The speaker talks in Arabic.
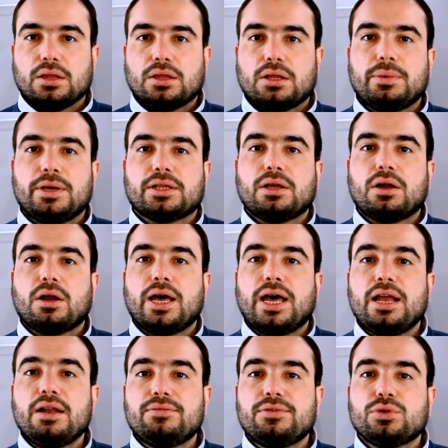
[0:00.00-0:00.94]
طب يا ترى
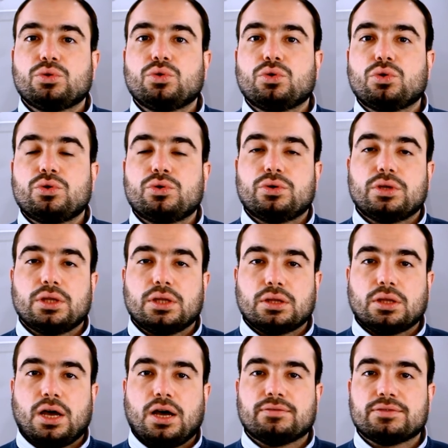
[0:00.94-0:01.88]
هل في طرق
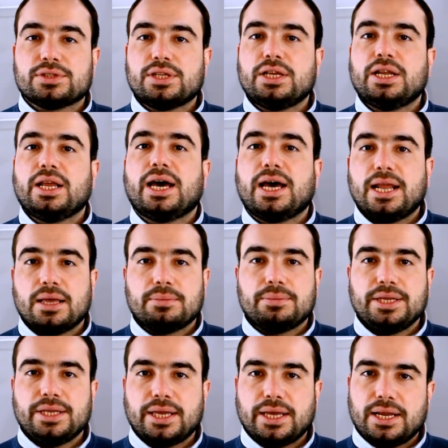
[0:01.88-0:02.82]
تحافظ لنا على
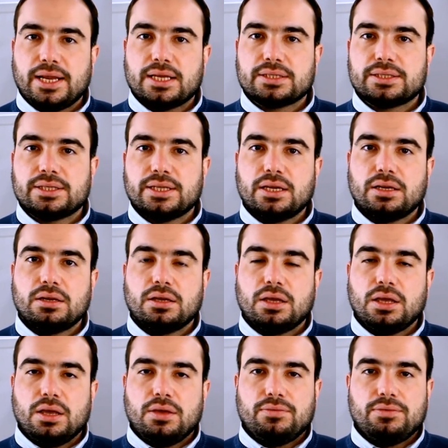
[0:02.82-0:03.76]
مينا الاسنان
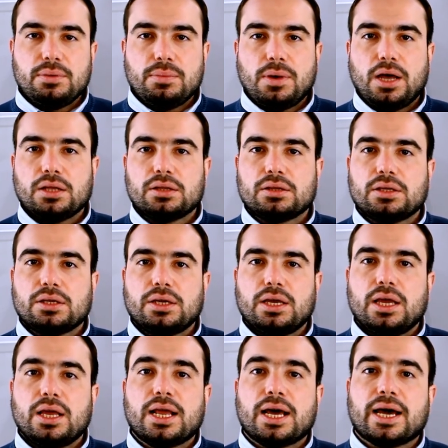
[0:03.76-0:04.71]
في بعض
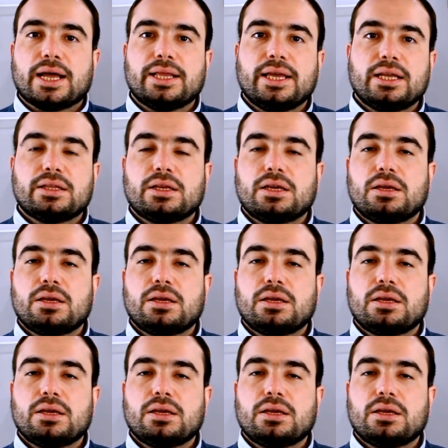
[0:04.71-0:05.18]
العادات